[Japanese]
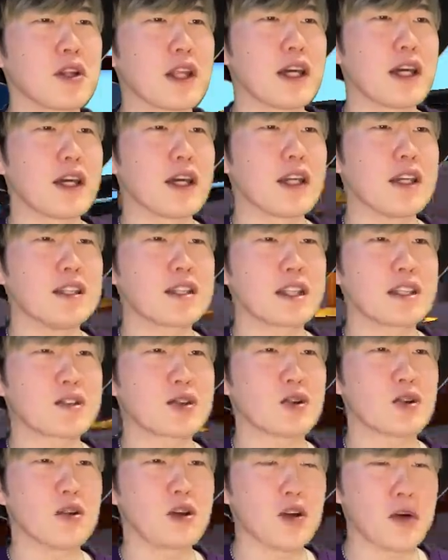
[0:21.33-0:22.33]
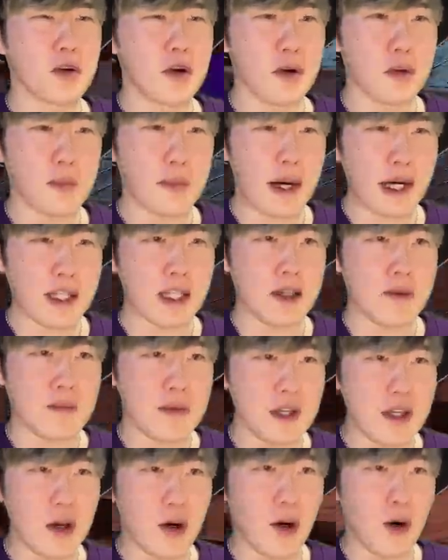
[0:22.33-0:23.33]
ねいざその場に
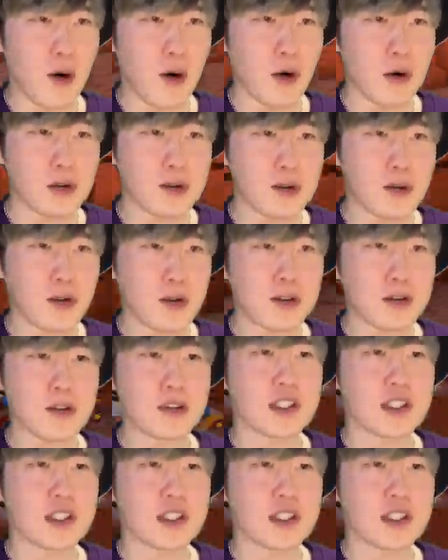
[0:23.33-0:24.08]
身を置くこと